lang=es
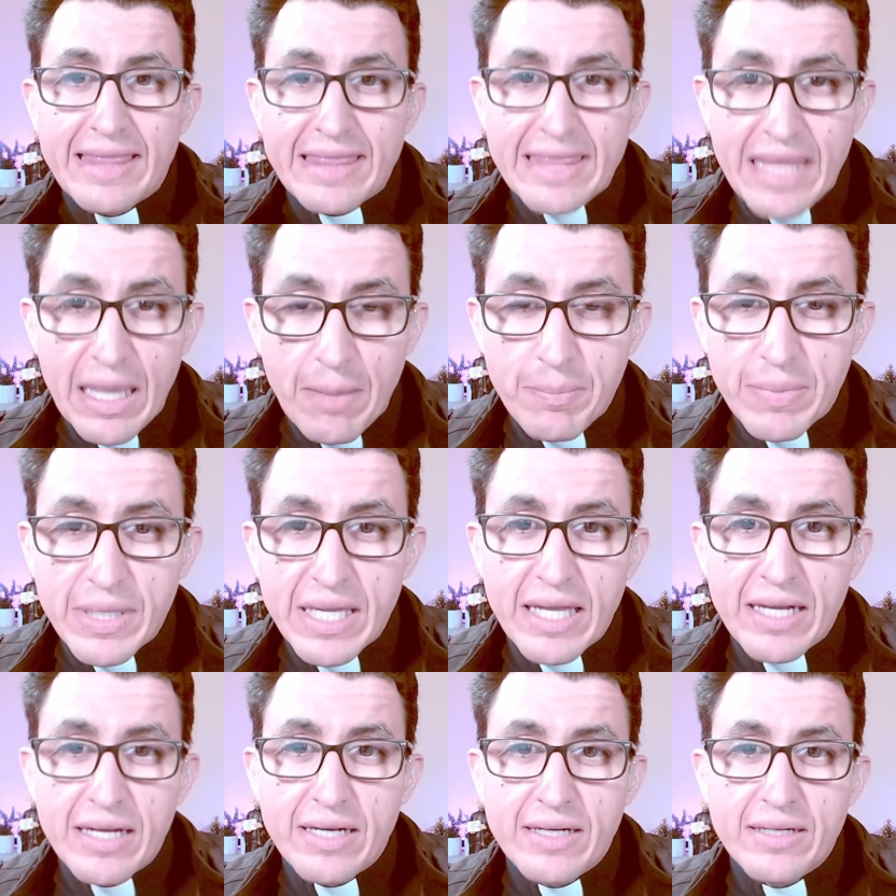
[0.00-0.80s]

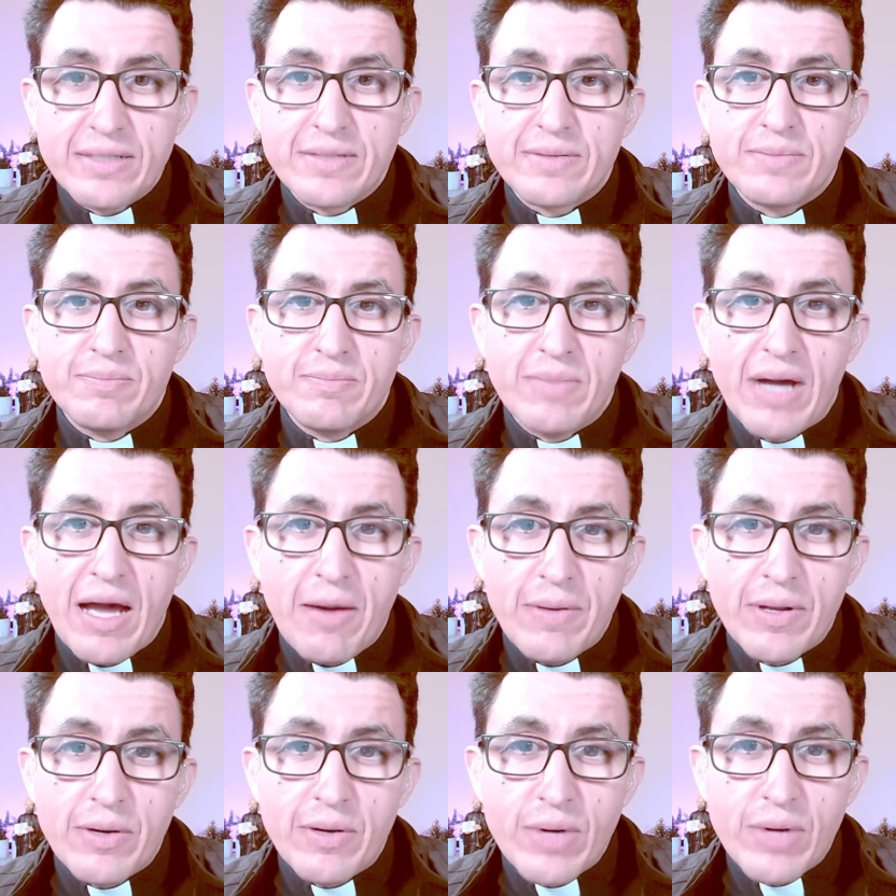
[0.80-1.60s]
también va a
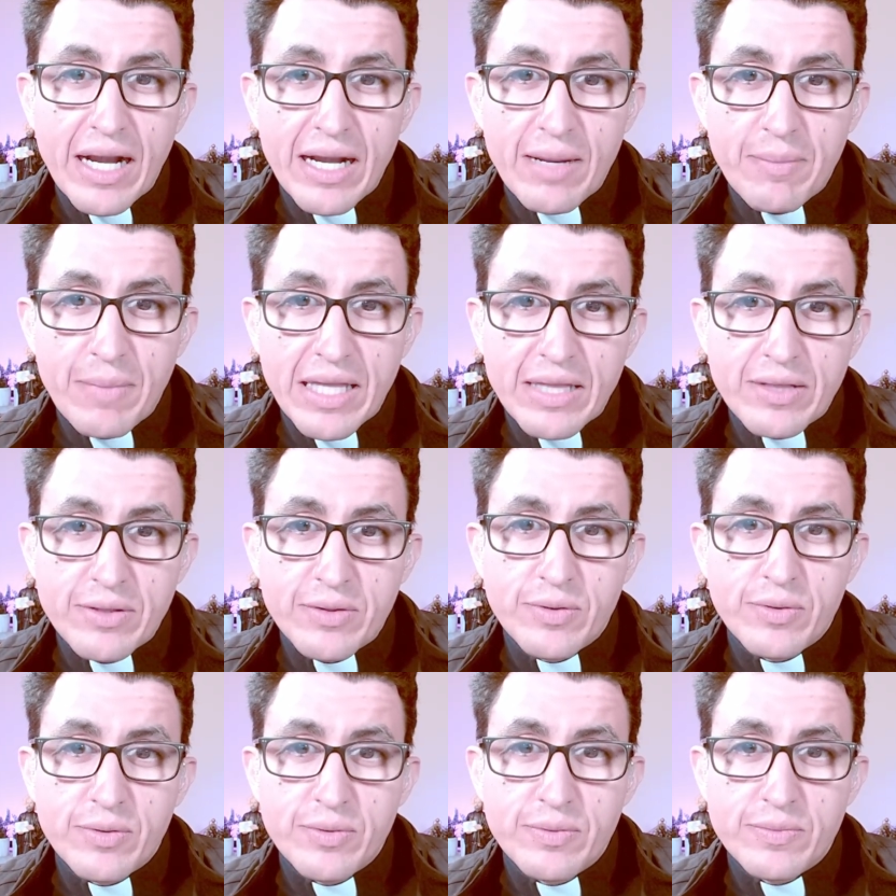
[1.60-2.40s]
haber un
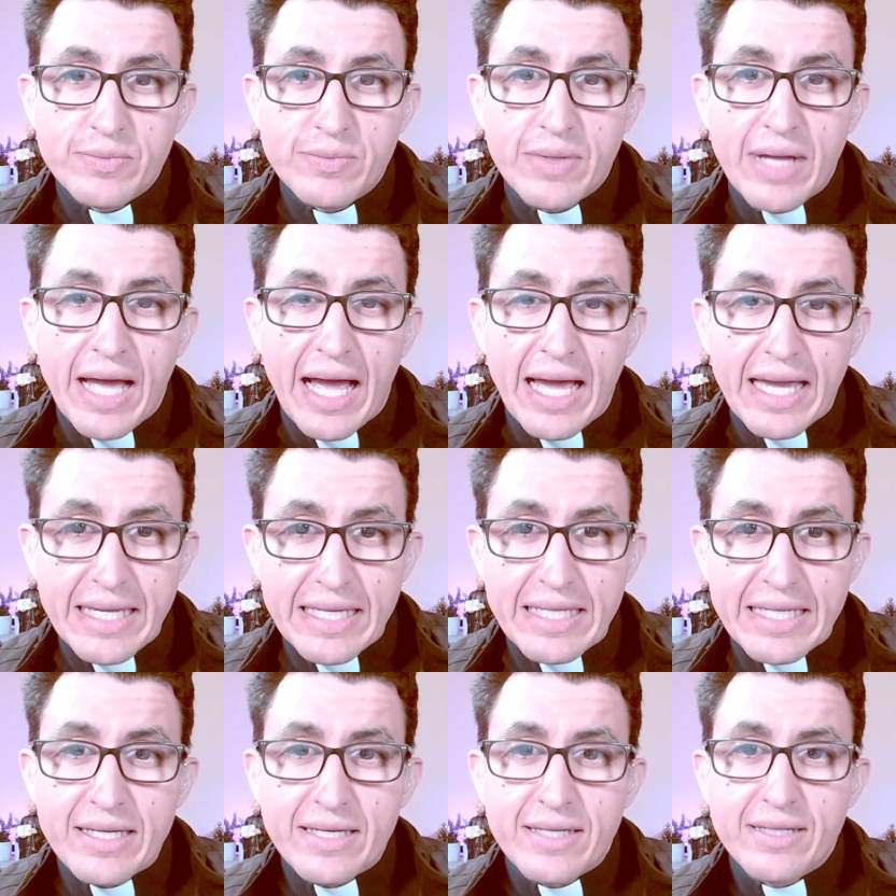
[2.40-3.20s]
elemento
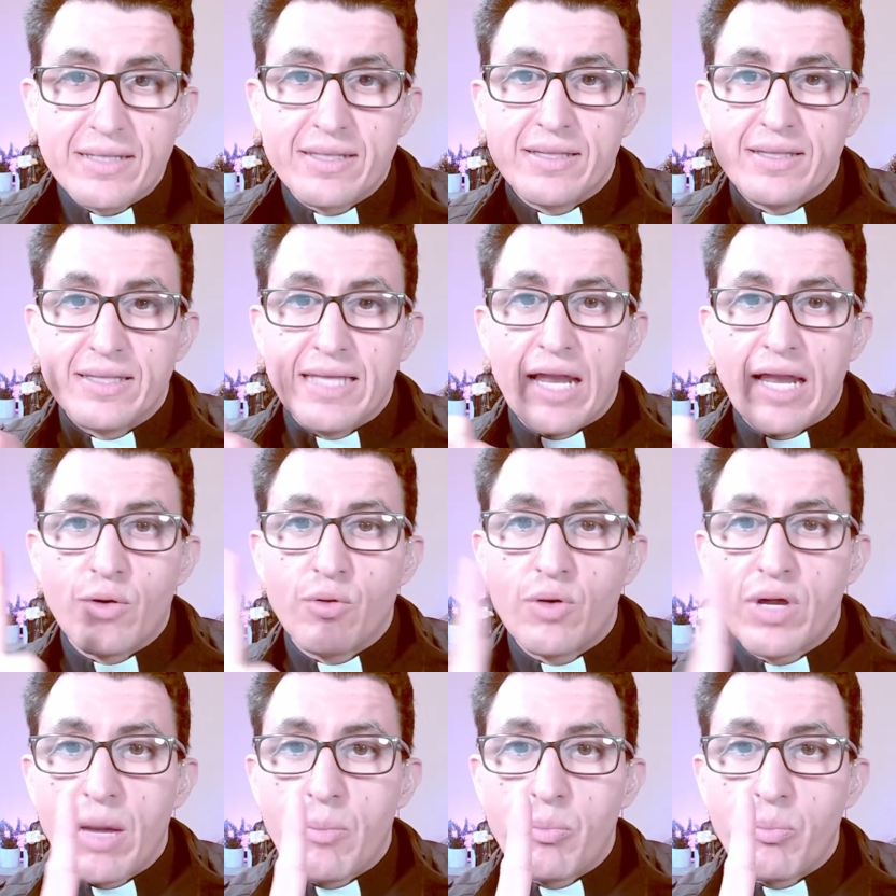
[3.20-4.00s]
ahí de
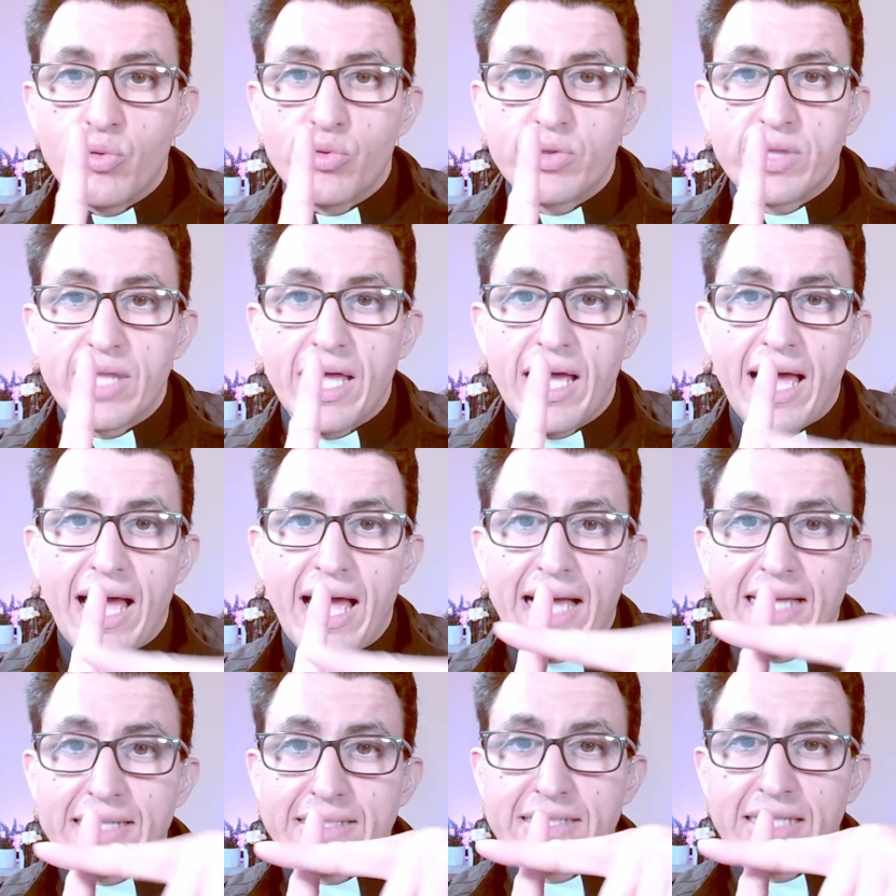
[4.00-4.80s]
algo que apunta
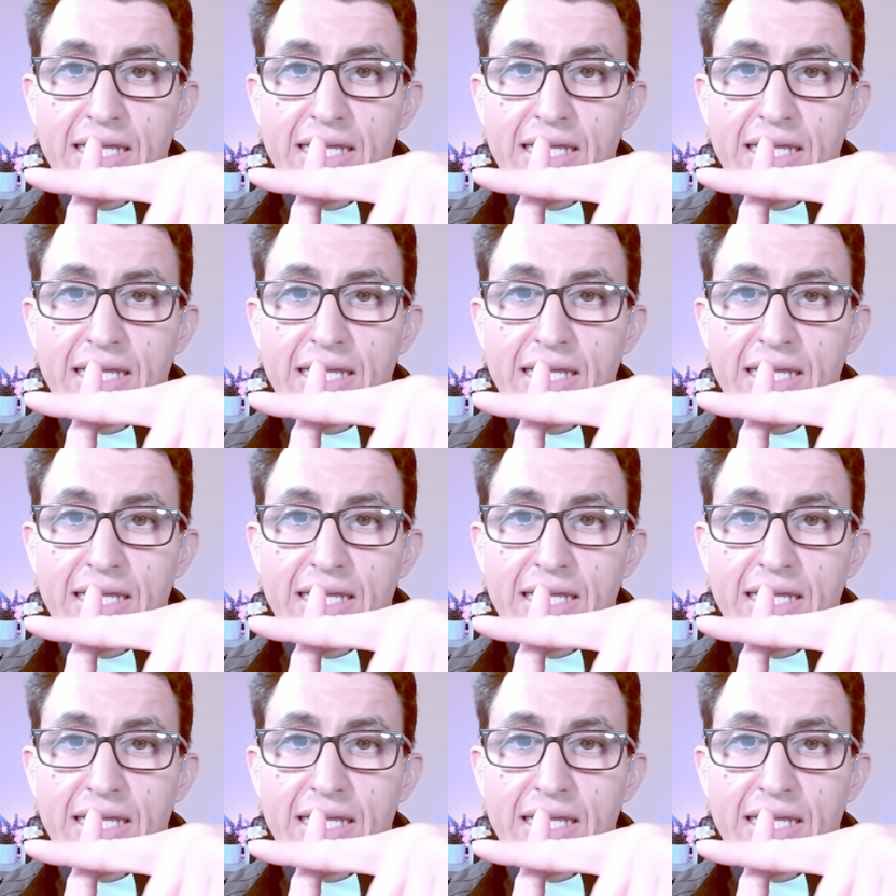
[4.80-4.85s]
hacia